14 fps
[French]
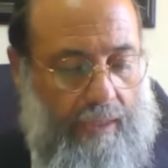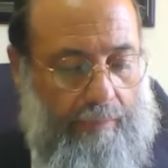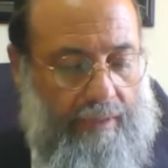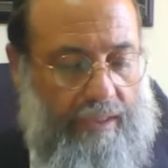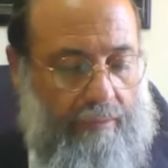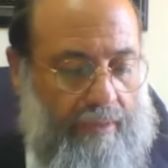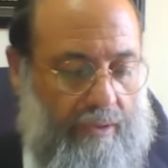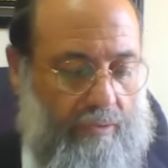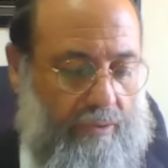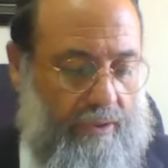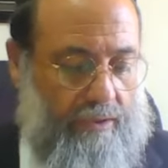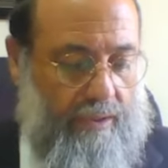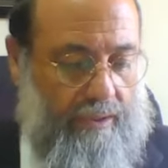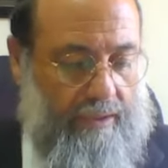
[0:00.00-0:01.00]
Mais l'agma nous
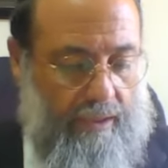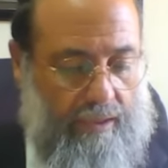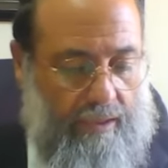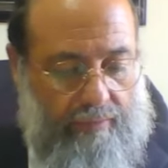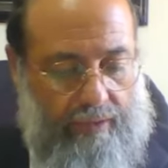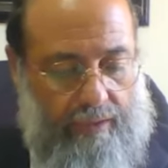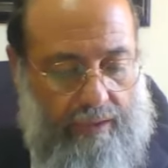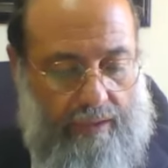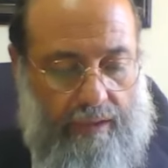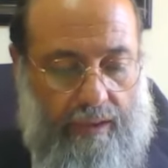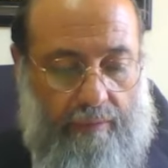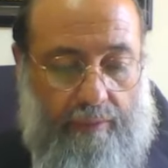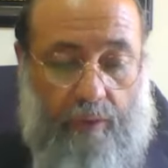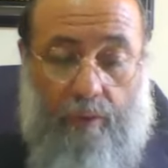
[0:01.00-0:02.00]
dit Tanya, qui Kibate, de
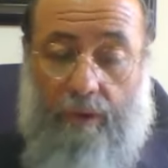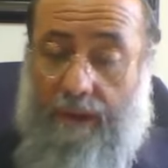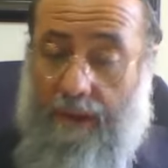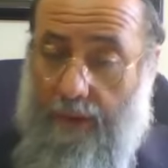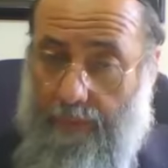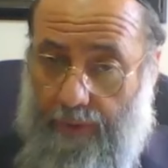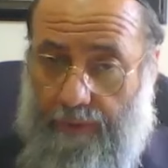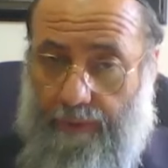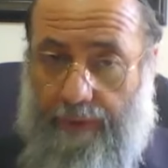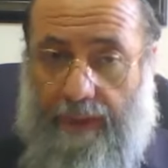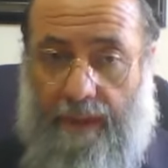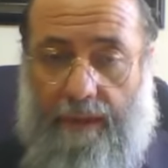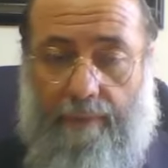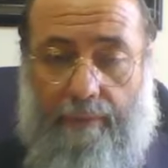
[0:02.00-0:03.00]
Rabbi Yochanan, on peut
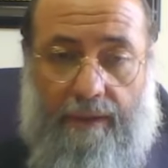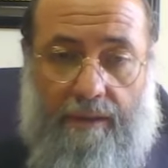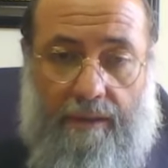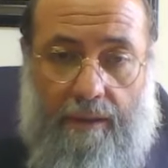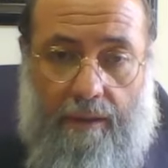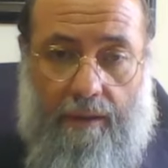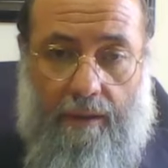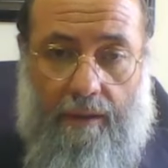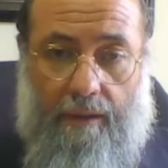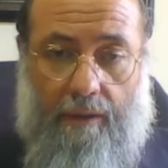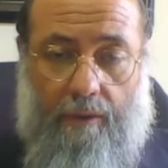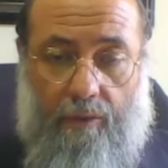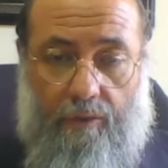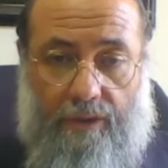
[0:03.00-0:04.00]
expliquer la braïta,
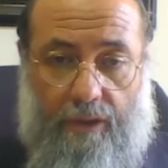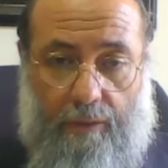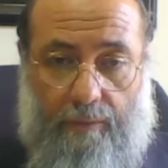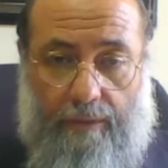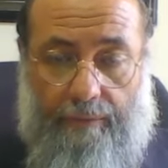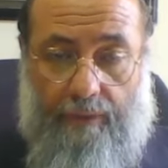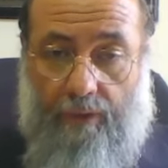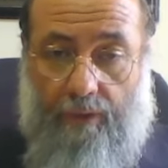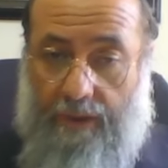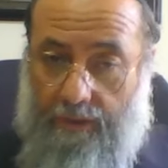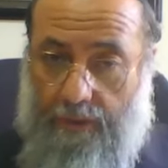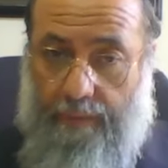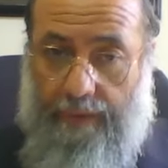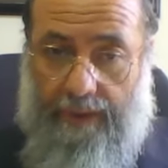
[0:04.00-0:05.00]
aussi comme Rabbi Yochanan,
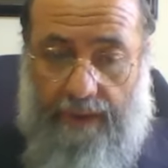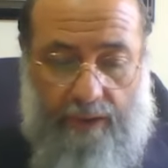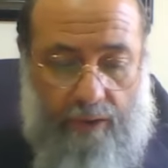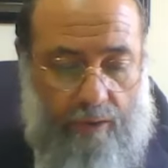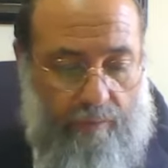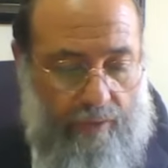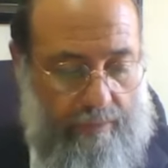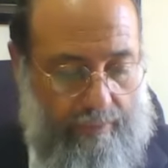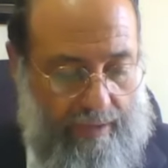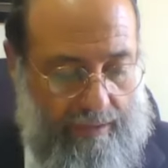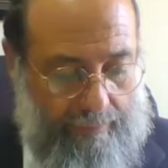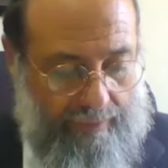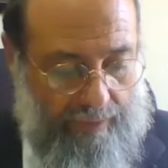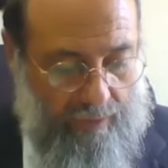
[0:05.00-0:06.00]
c'est une braïta qui renforce les
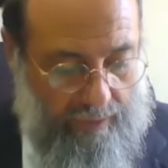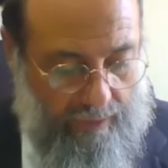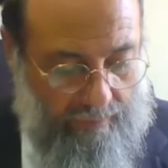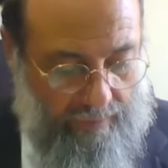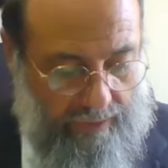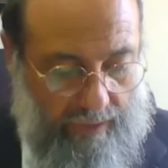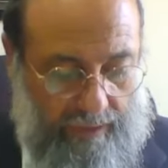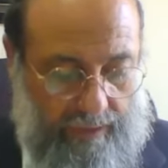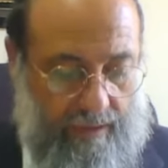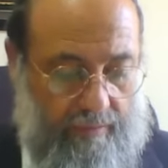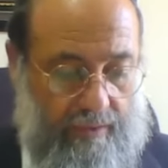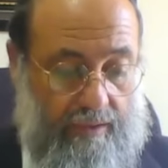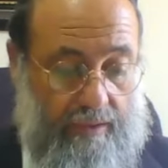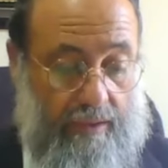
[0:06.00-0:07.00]
paroles de Rabbi Yochanan. Mais Tanya, qui
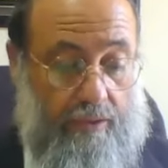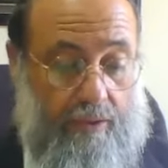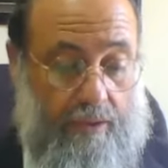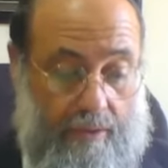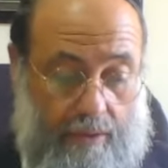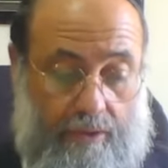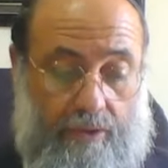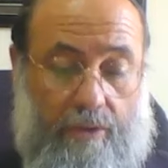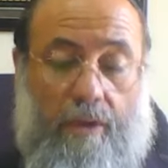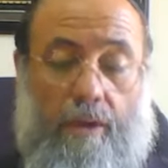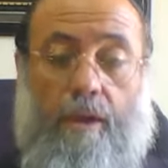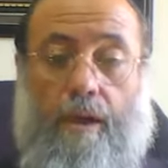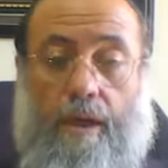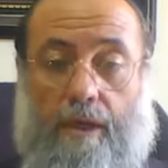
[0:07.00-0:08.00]
Kibate, de Rish Lakish,
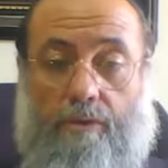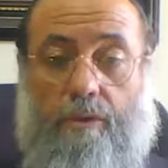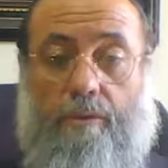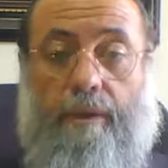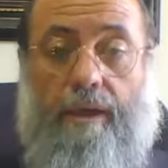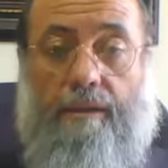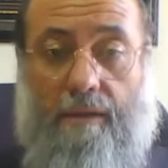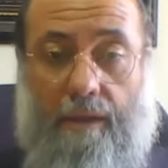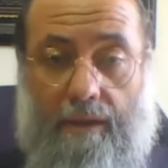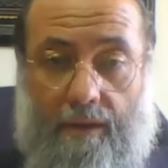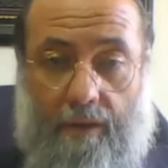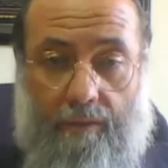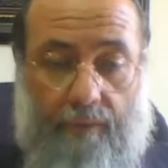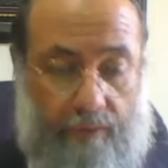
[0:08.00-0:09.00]
j'ai une braïta
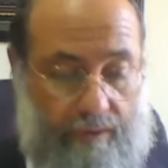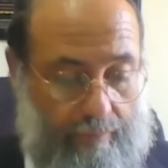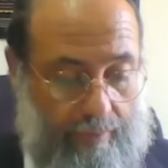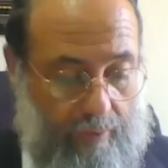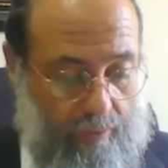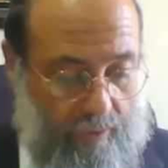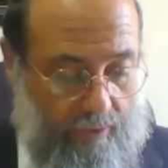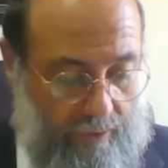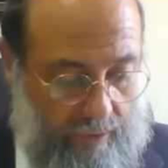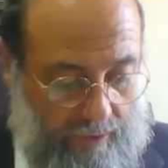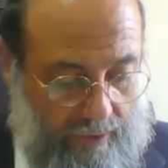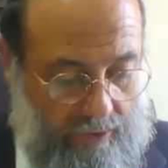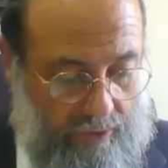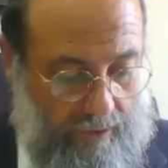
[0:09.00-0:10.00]
qui renforce les paroles de Rish
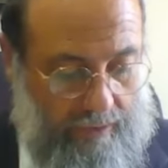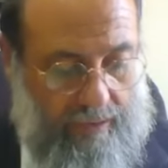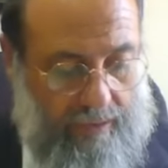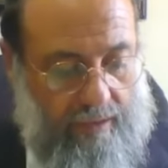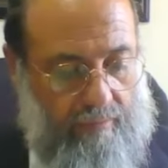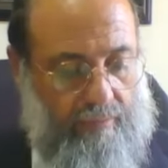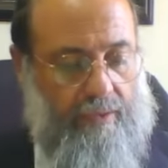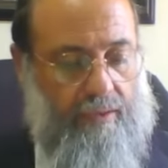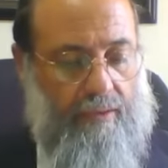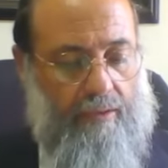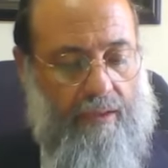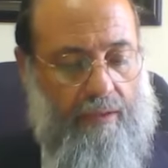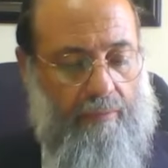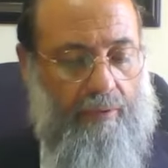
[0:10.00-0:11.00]
Lakish. Tanya, qui Kibate,
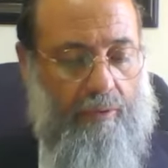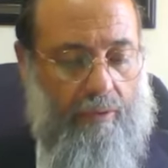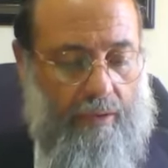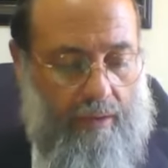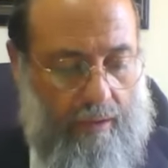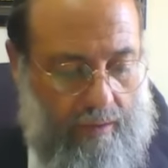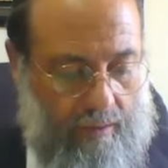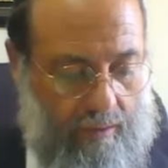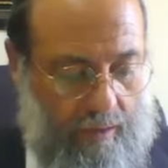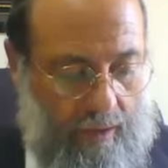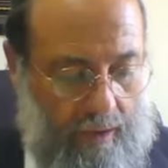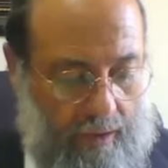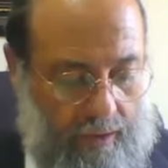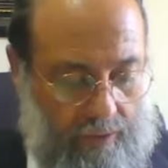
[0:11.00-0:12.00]
de Rabbi Yochanan,
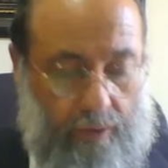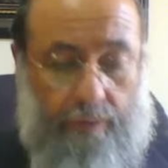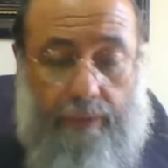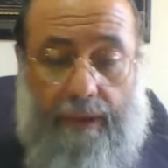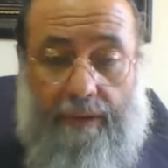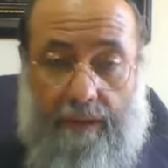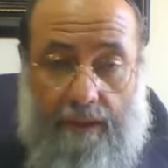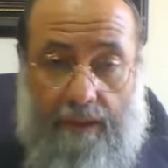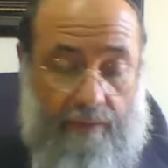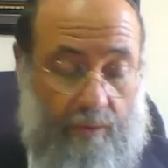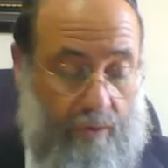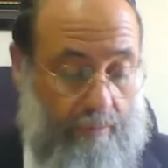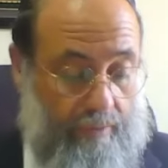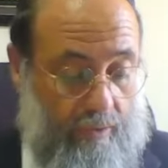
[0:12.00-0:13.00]
j'ai une braïta qui va
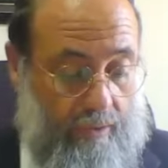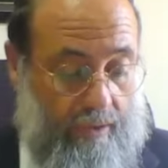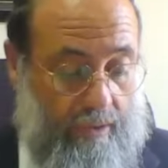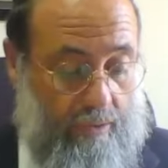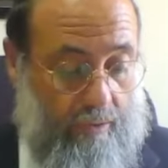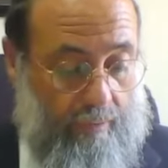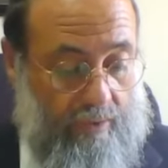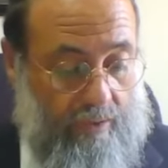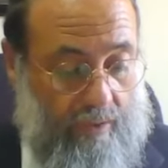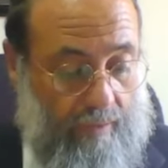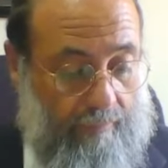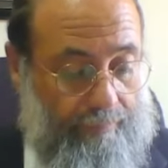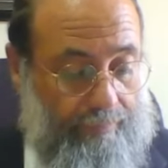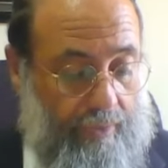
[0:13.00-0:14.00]
de Rabbi Yochanan comme
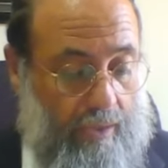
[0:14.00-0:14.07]
ça.